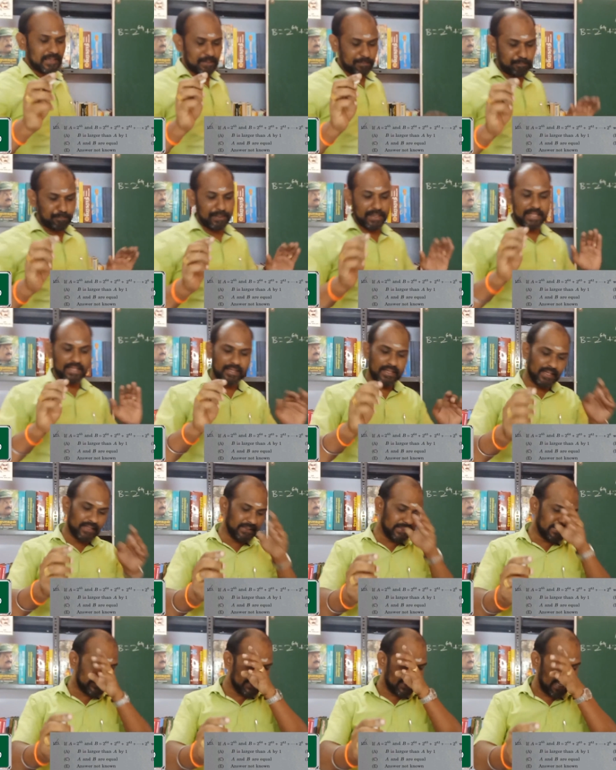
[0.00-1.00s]
இப்படி
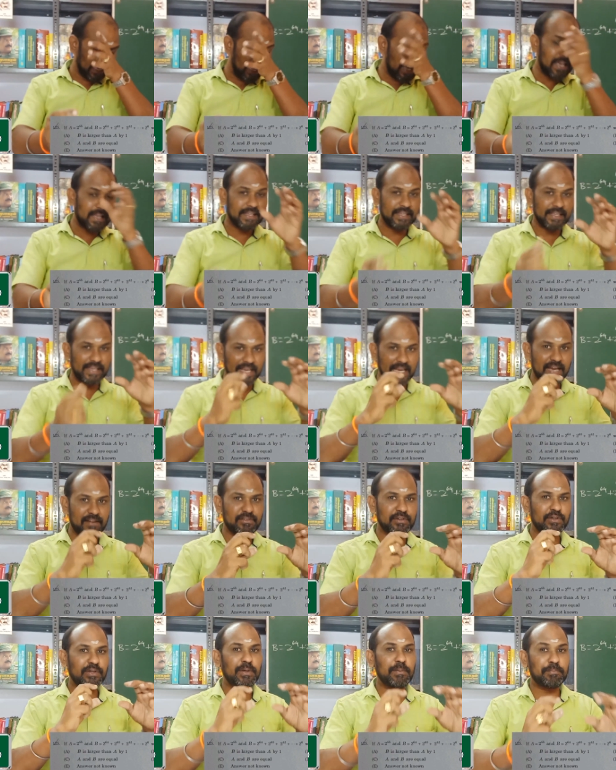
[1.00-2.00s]
இருந்துச்சுன்னா
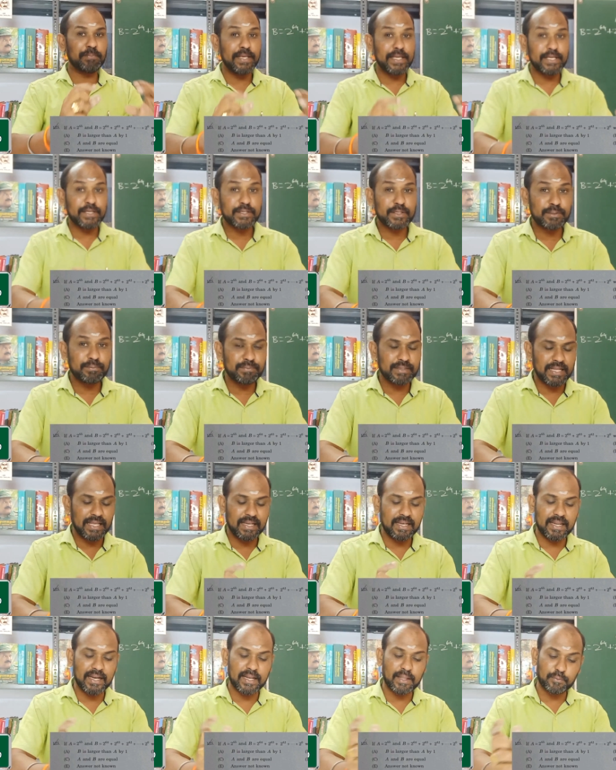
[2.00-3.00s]
ஏவுக்கும் பிக்கும்
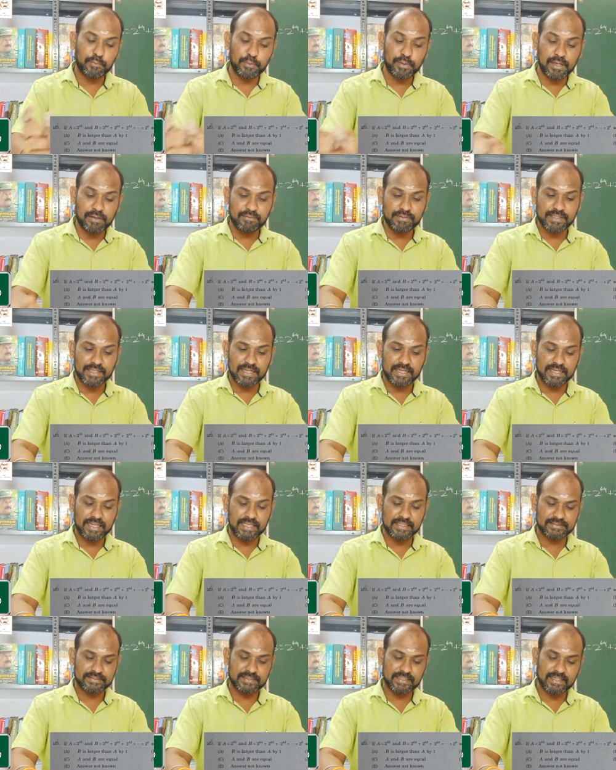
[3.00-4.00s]
இடையிலான உறவு என்ன
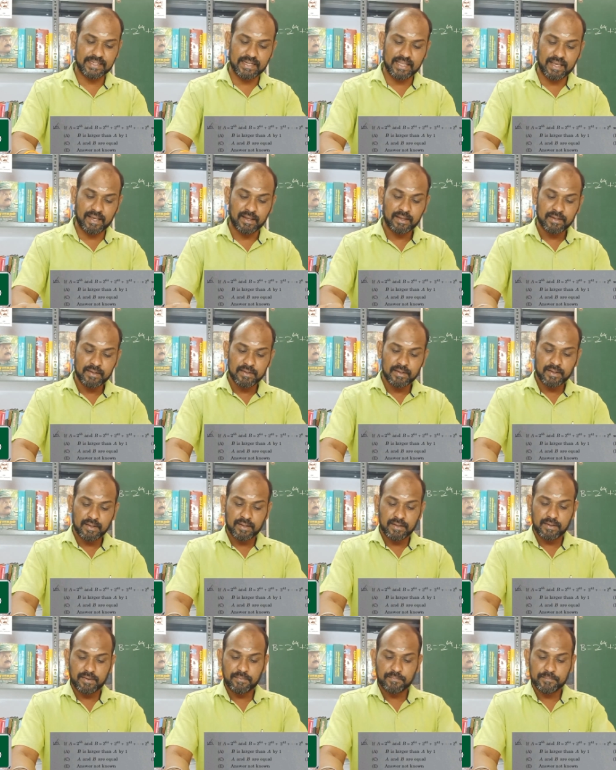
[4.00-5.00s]
சரிங்களா
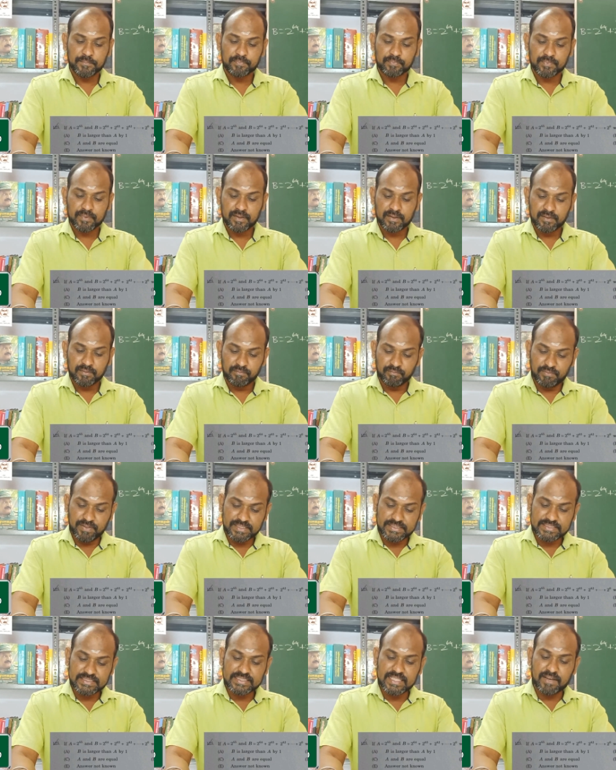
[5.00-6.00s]

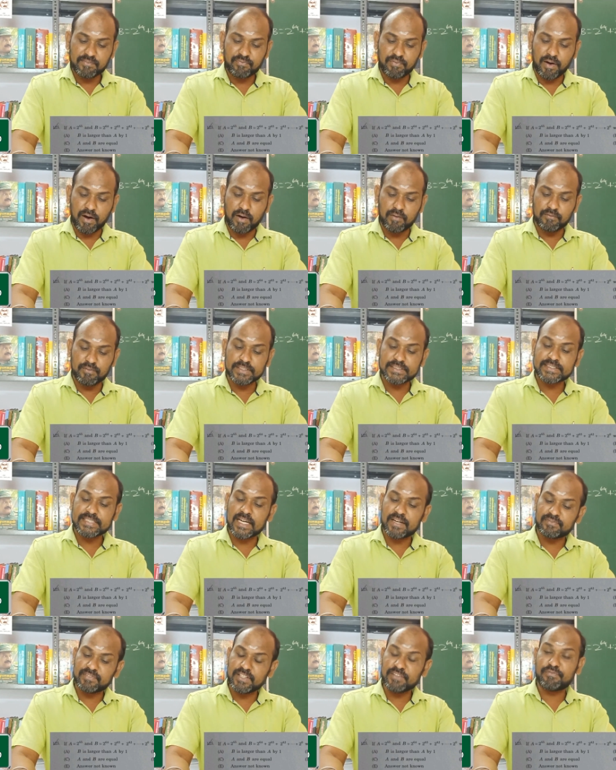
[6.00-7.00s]
விச் த ஃபா விச்
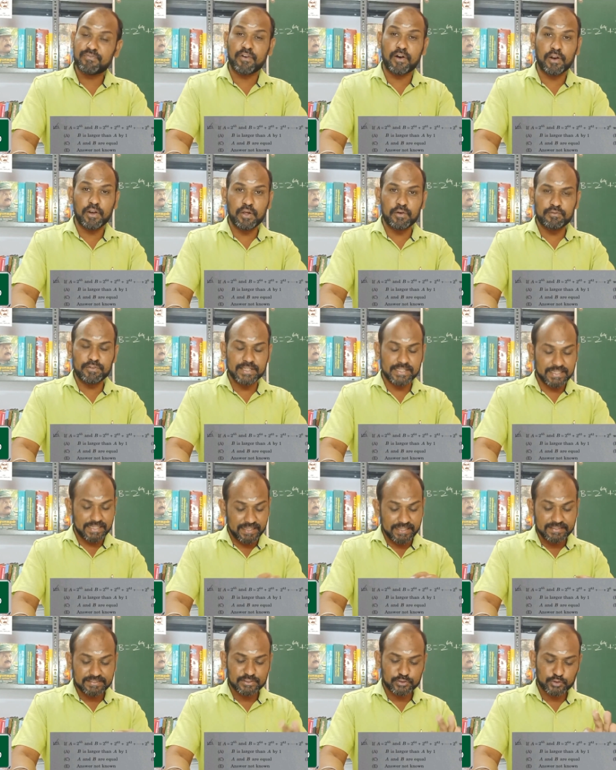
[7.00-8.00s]
ஆஃப் தி ஃபாலோவிங்
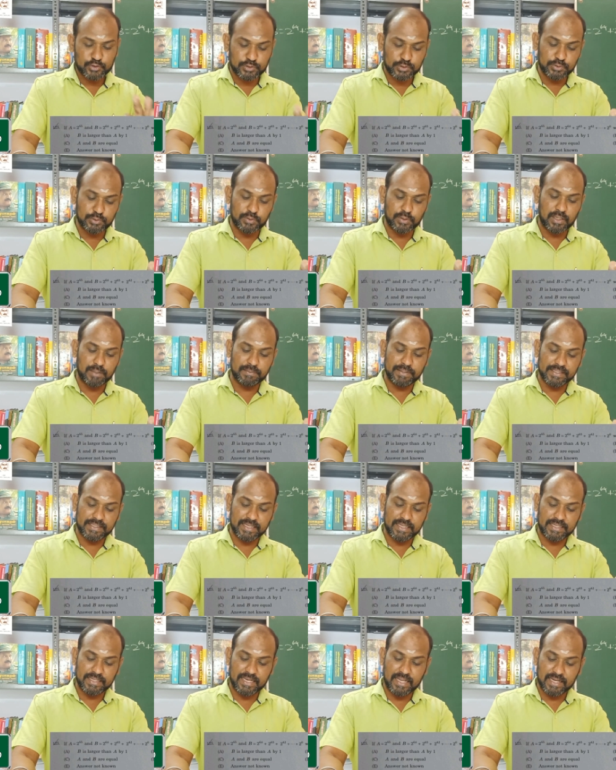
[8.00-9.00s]
இஸ் ட்ரூ அப்படின்னு
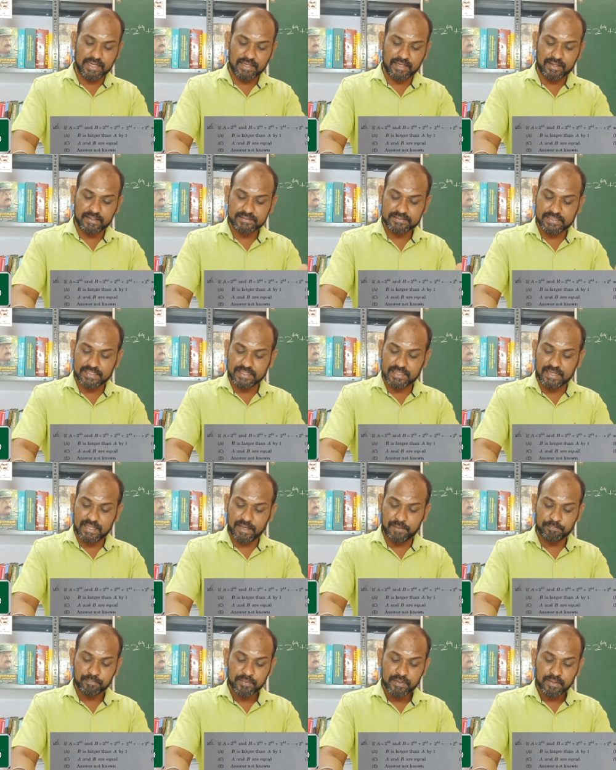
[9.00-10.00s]
கேட்குறாங்க சரிங்களா